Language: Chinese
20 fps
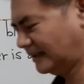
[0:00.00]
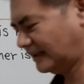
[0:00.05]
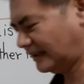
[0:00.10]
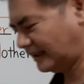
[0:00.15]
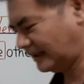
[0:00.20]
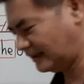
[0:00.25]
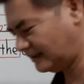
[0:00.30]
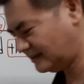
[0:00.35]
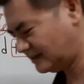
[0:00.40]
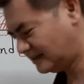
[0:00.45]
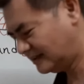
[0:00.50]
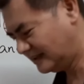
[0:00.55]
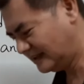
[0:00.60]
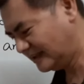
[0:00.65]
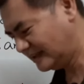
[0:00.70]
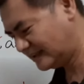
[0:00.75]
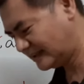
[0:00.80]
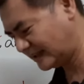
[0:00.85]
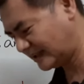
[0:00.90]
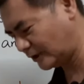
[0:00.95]
好。
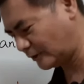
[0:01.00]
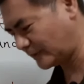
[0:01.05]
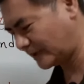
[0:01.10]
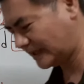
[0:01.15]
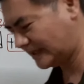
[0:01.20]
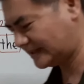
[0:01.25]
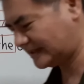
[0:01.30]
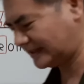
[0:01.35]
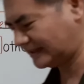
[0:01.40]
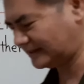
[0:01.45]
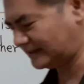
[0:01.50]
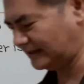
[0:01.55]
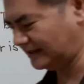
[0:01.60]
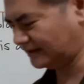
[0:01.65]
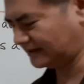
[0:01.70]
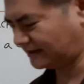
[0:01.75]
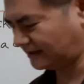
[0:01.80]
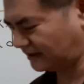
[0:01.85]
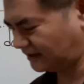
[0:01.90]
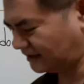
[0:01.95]
现在我们看一下第
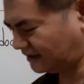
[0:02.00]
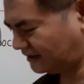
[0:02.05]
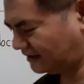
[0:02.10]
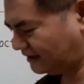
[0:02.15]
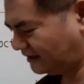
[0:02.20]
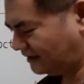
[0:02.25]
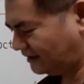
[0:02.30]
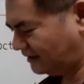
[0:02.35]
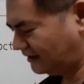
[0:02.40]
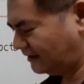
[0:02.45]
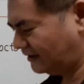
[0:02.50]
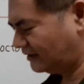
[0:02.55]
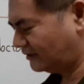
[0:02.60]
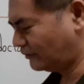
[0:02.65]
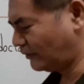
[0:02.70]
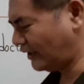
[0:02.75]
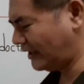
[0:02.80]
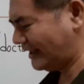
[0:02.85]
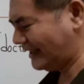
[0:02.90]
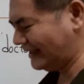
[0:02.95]
二题：
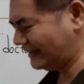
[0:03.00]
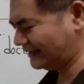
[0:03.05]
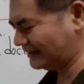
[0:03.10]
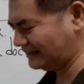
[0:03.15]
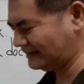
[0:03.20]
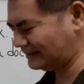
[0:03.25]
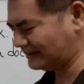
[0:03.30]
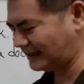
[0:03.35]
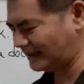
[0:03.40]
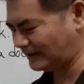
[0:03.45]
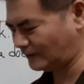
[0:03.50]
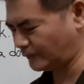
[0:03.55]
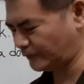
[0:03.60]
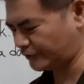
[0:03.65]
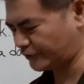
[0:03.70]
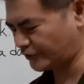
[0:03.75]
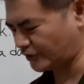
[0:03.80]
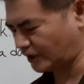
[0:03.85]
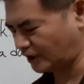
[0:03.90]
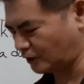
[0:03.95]
约翰跟大卫
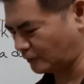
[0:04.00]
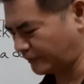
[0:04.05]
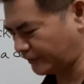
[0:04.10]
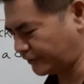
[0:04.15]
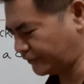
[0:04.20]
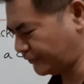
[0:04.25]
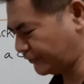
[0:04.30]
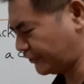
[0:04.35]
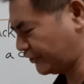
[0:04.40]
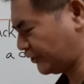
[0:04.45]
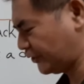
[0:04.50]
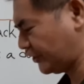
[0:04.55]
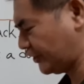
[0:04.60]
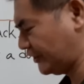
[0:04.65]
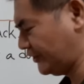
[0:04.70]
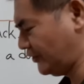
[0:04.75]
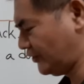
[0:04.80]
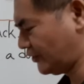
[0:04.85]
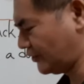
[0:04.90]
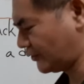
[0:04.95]
是好朋友，
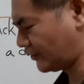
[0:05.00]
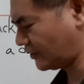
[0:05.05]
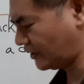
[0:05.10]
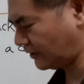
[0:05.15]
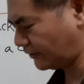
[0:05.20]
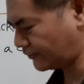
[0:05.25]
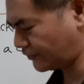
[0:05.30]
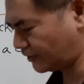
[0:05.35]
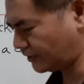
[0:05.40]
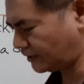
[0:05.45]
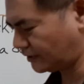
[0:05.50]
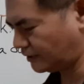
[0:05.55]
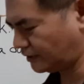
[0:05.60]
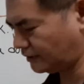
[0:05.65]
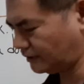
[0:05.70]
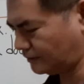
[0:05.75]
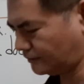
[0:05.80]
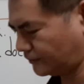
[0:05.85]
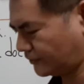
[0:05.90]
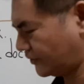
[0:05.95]
前者是老师，
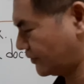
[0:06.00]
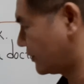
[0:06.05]
后者